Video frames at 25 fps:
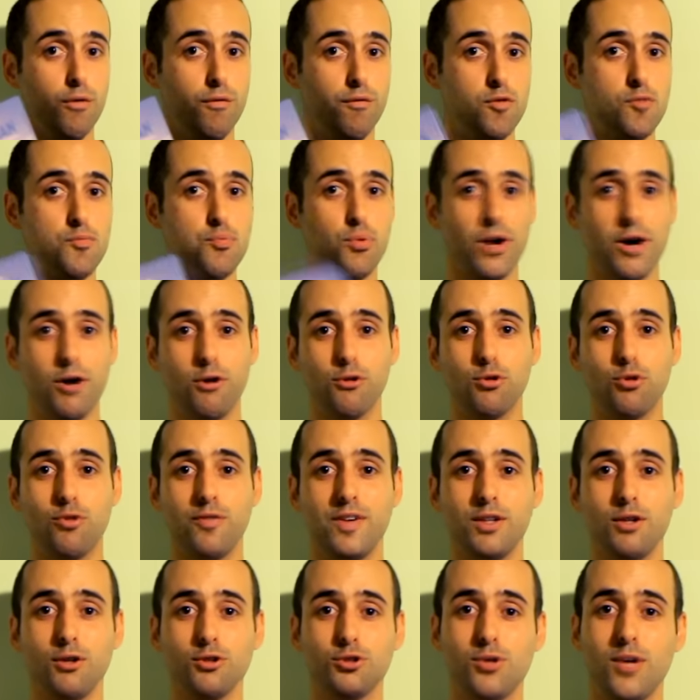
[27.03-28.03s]
Vous pourrez
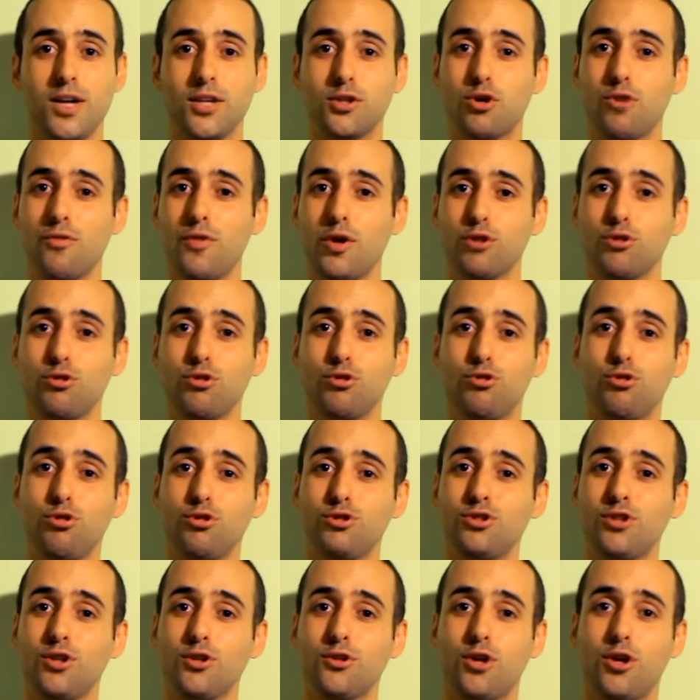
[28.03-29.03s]
retrouver dans ce hardcover de
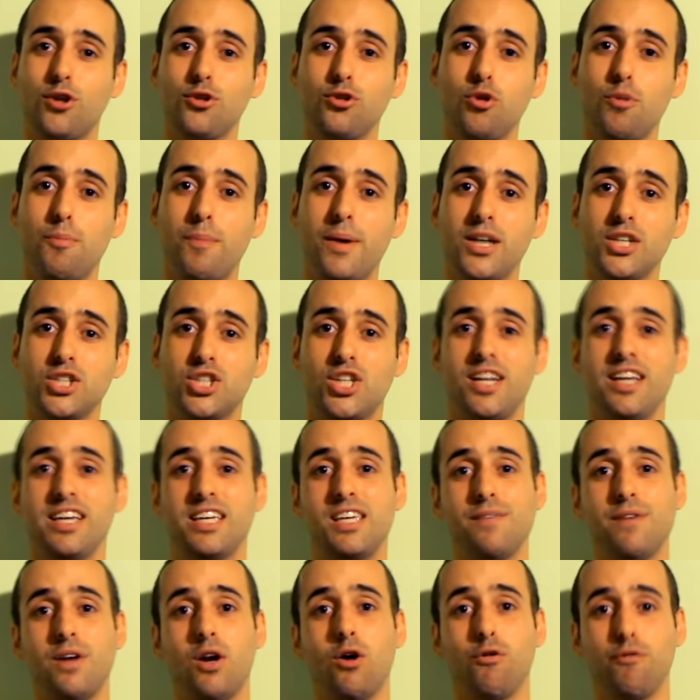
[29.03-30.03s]
232 pages
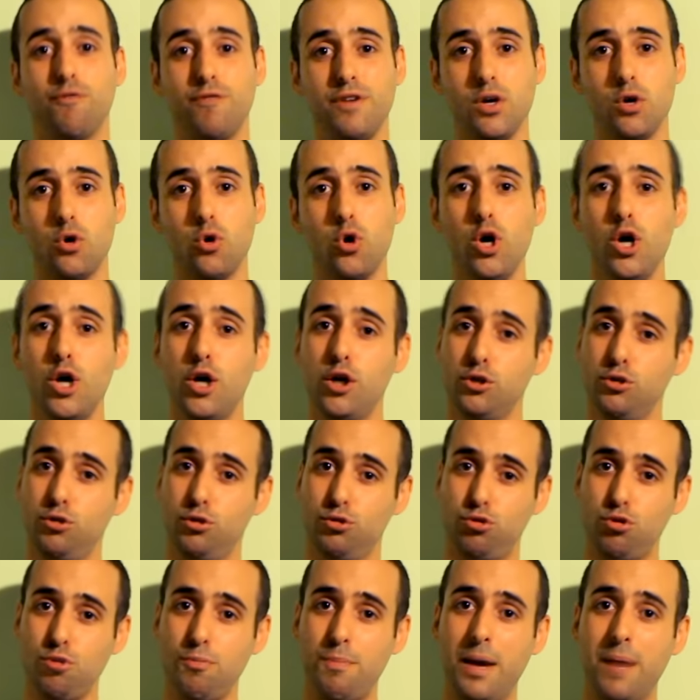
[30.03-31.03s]
l'équivalent VO de
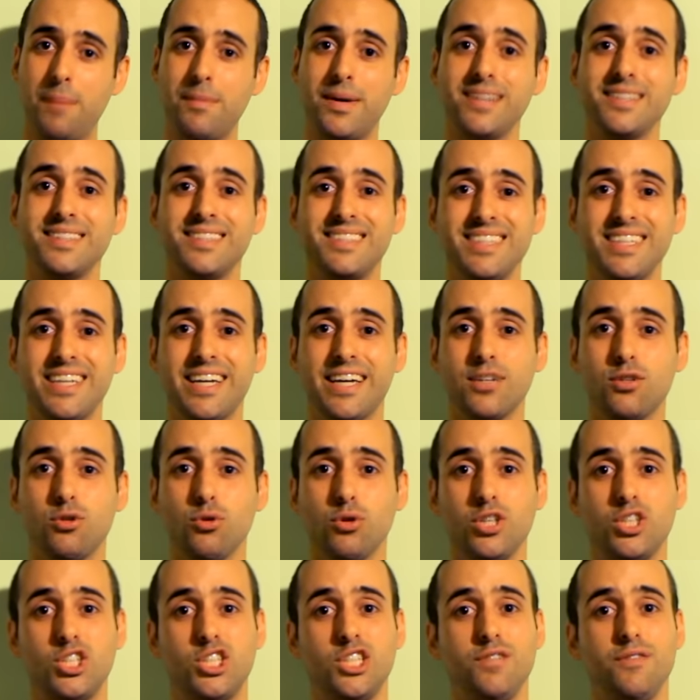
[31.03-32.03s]
Superman Secret
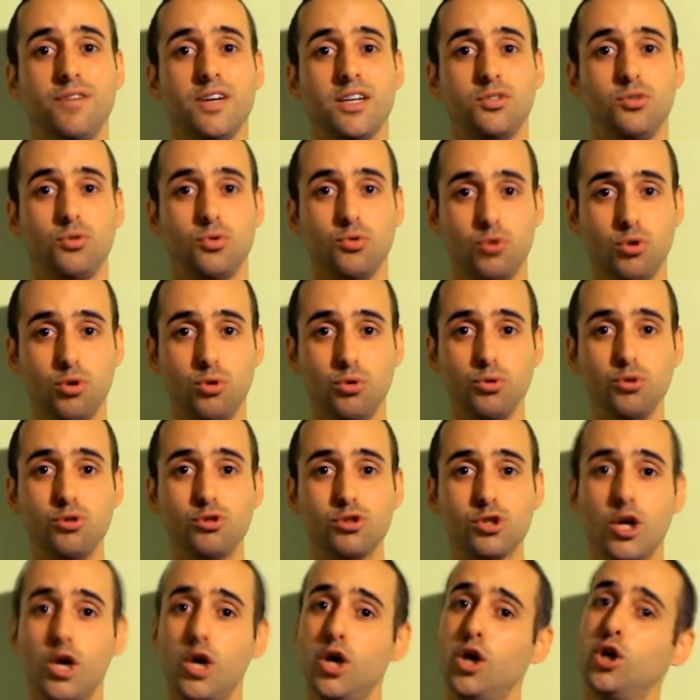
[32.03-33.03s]
Origin version
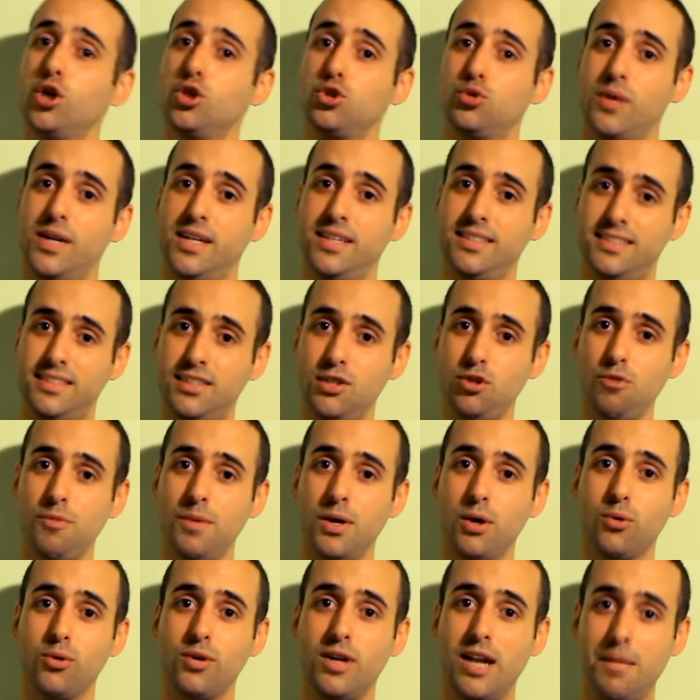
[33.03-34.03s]
Deluxe, soit les 6
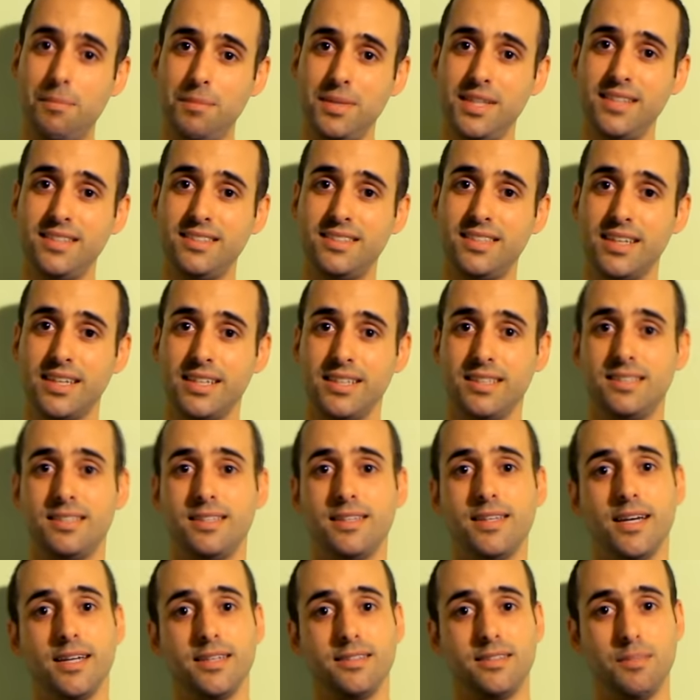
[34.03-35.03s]
numéros de la mini-série
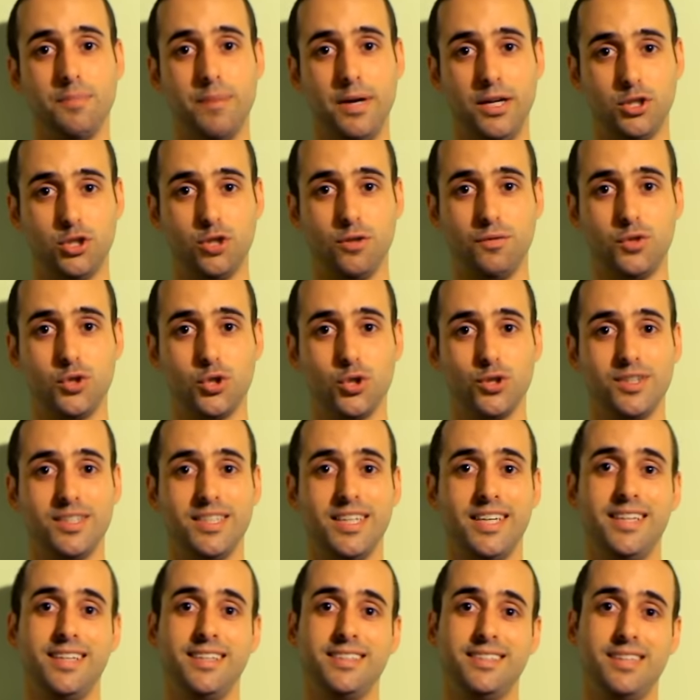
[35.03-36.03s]
scénarisée par Geoff Jones
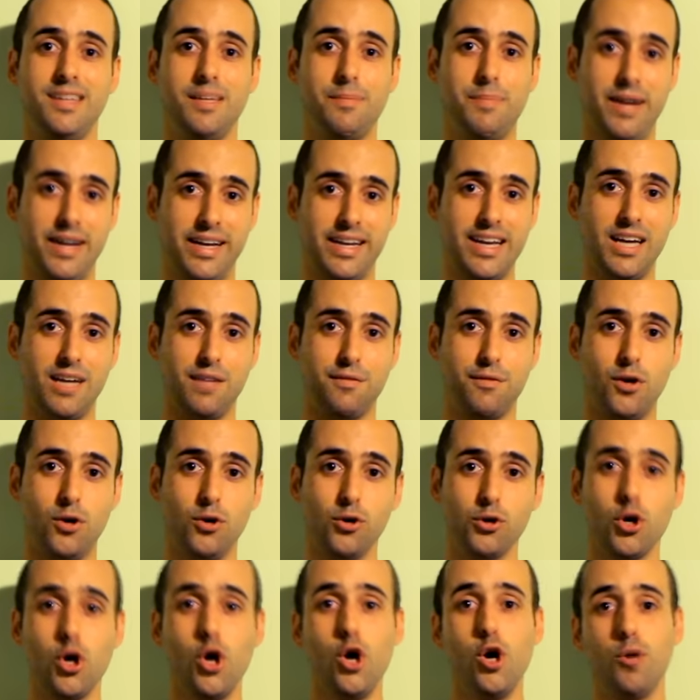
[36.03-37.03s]
et dessinée par Gary
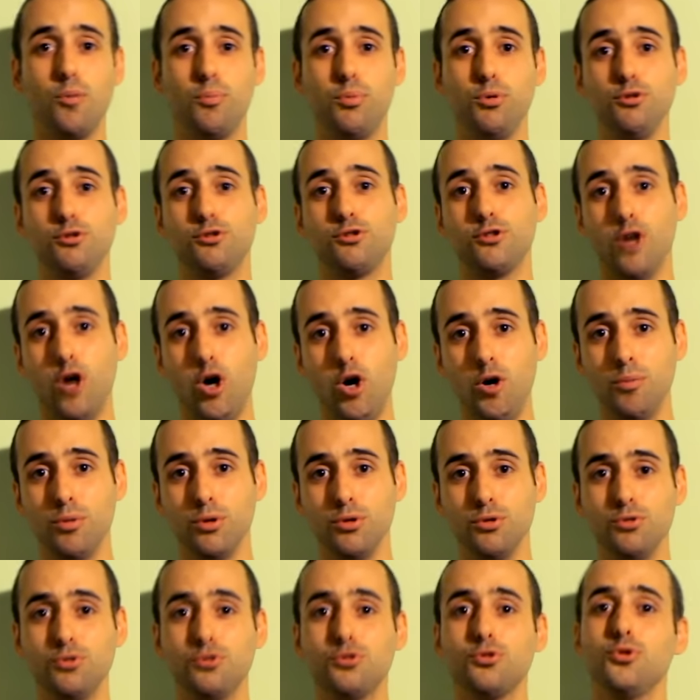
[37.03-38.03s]
Frank, plus en
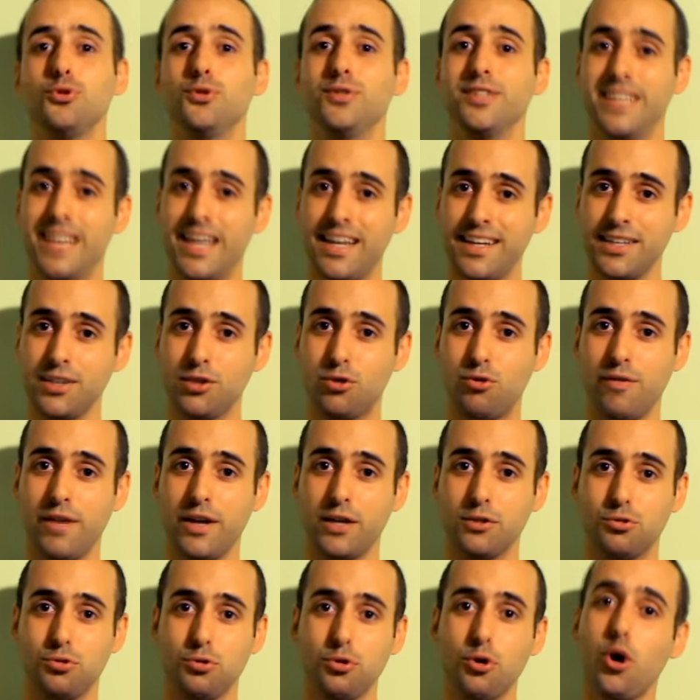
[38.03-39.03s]
bonus une galerie de
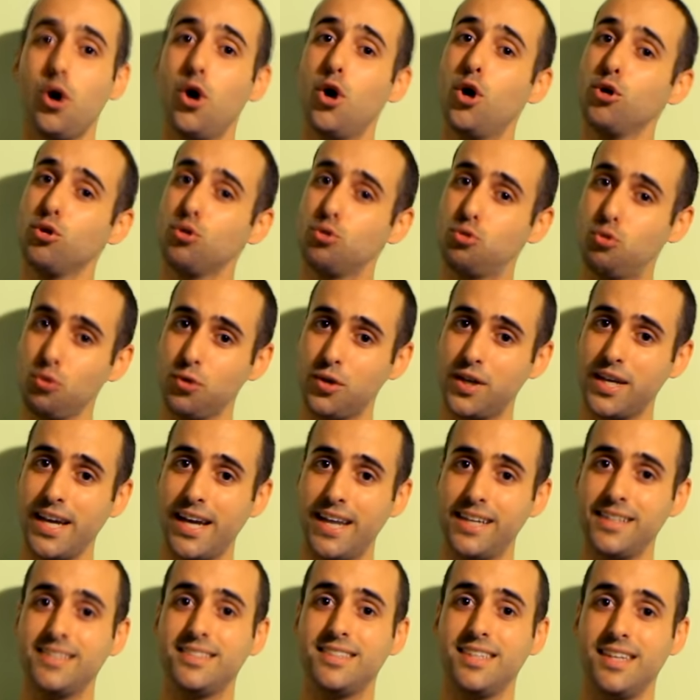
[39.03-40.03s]
couverture, toute
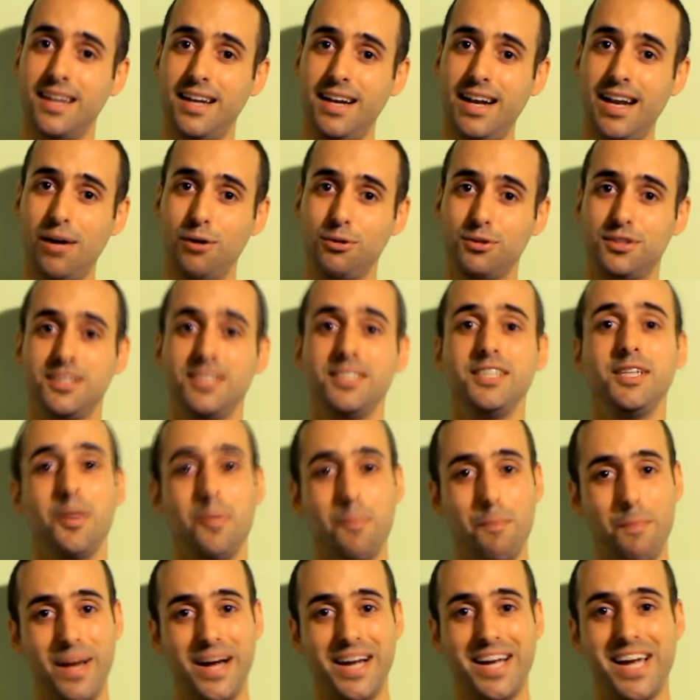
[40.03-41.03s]
réalisée là aussi
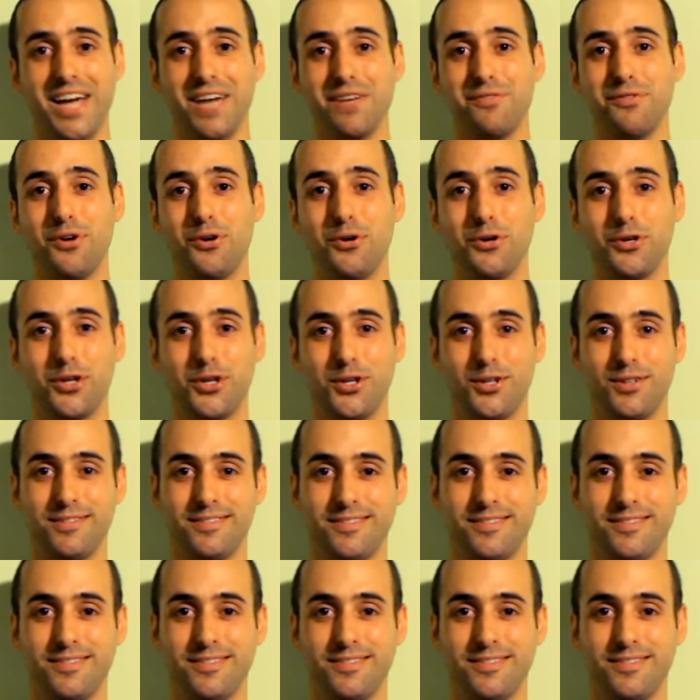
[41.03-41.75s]
par Gary Frank.